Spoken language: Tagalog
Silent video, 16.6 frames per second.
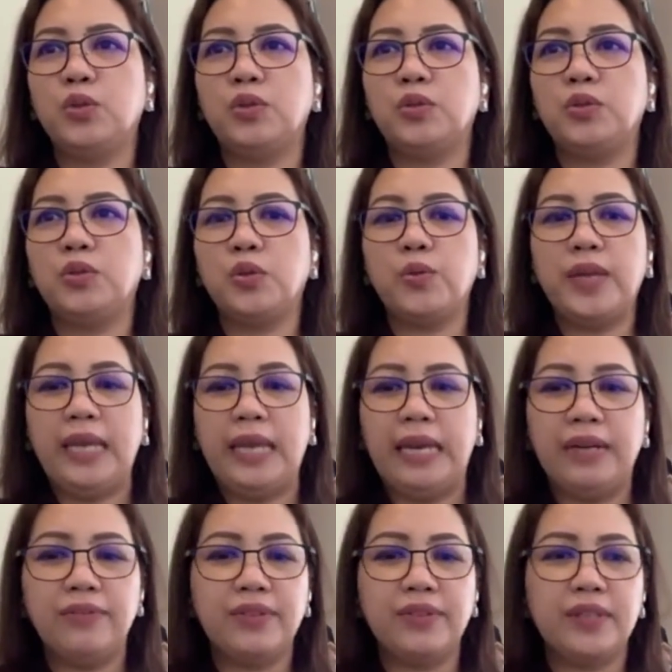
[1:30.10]
Do,
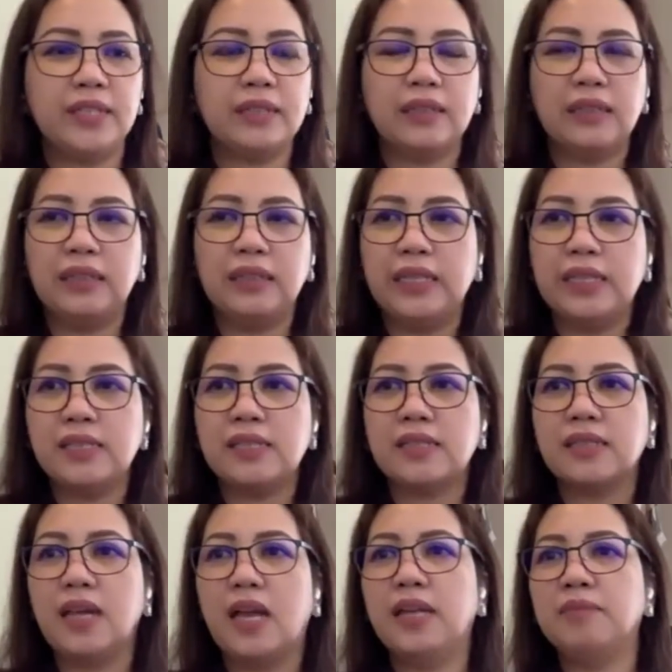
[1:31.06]
do we have that
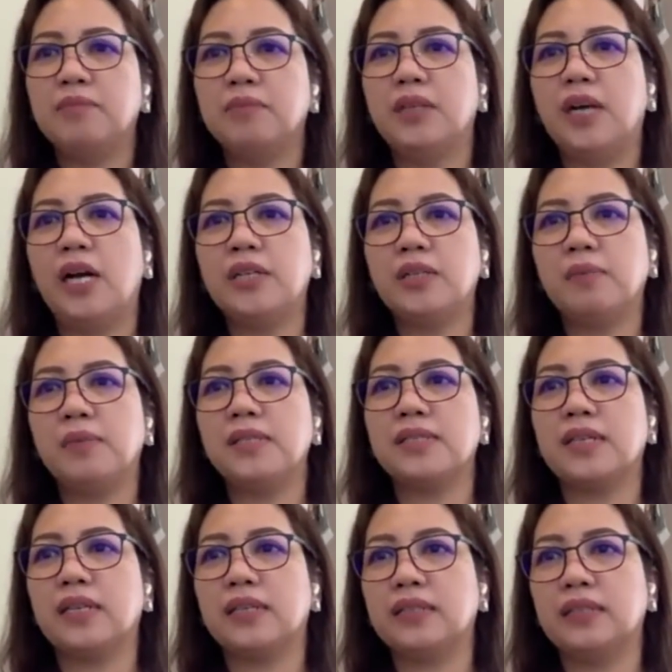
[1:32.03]
list, um,
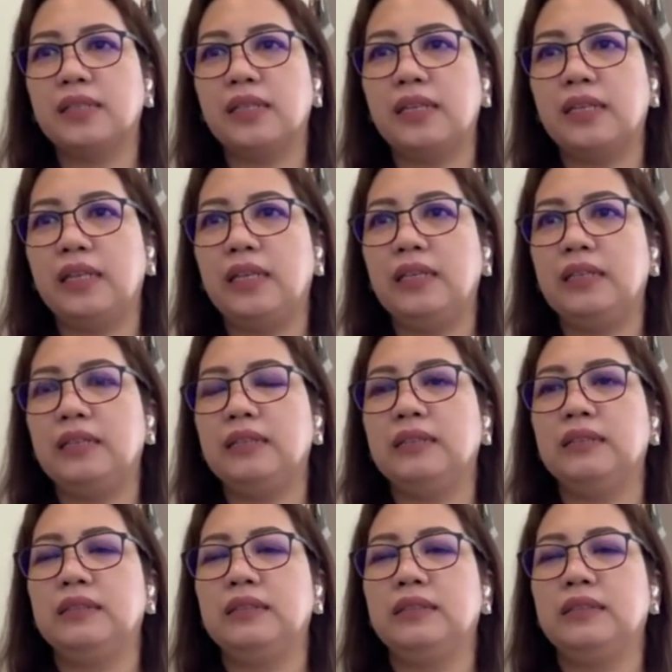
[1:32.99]
Honorable Secretary?